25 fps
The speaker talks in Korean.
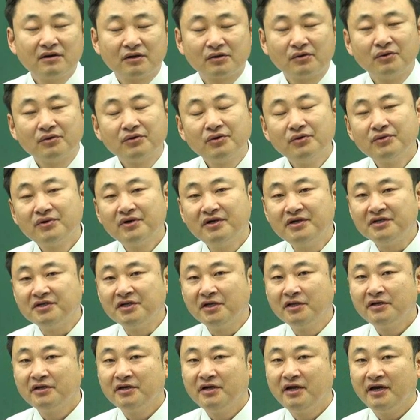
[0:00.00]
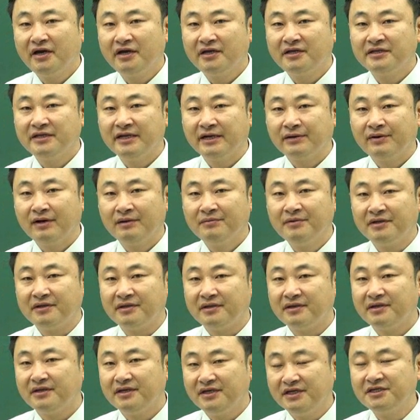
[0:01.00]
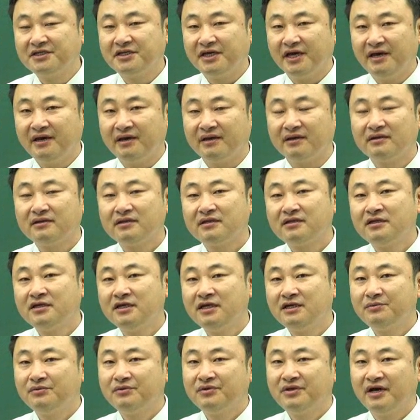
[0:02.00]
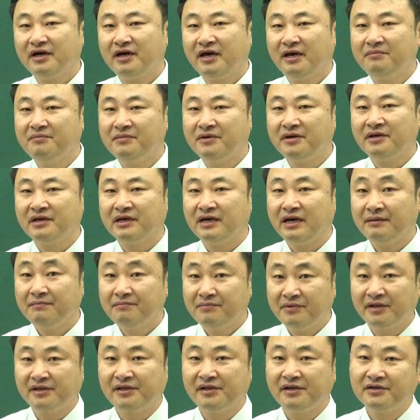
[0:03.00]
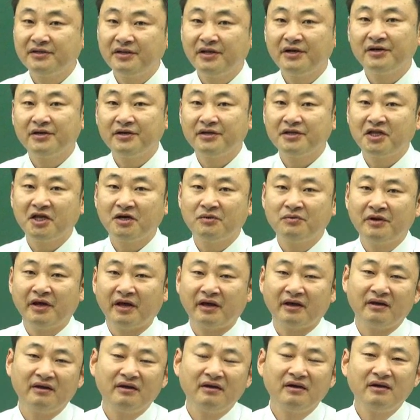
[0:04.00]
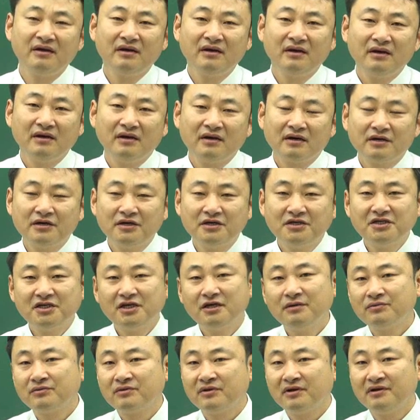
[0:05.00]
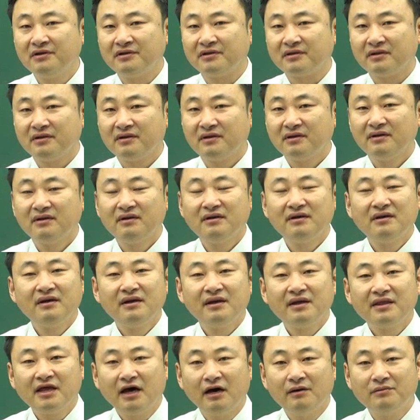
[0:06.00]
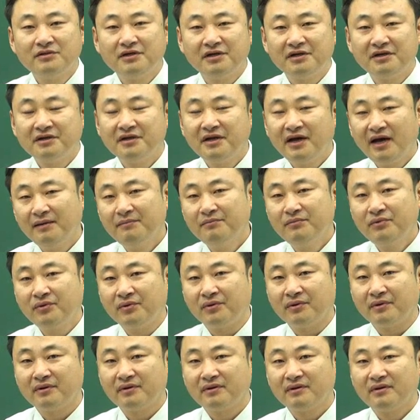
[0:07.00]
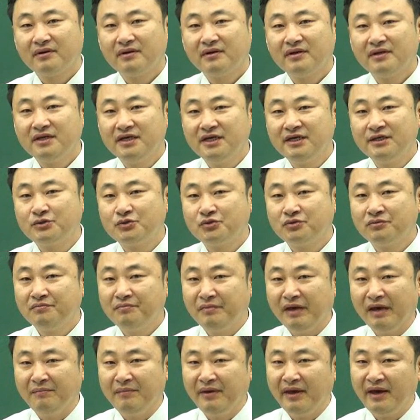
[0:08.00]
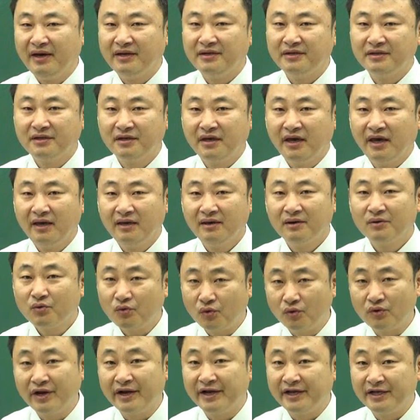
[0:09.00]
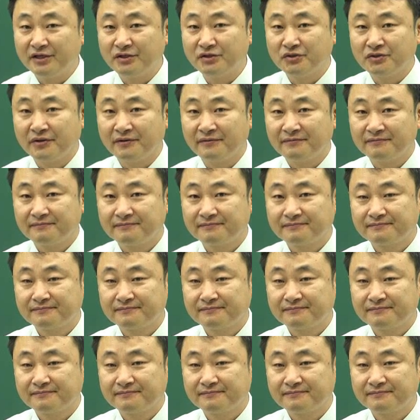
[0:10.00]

그리고 소유권 이전 등기를 하게 된다고 하면 이제 등기부상의 명의가 변경되었기 때문에 그 시기부터는 사업체는 함부로 이중 매매하는 게 곤란해지죠.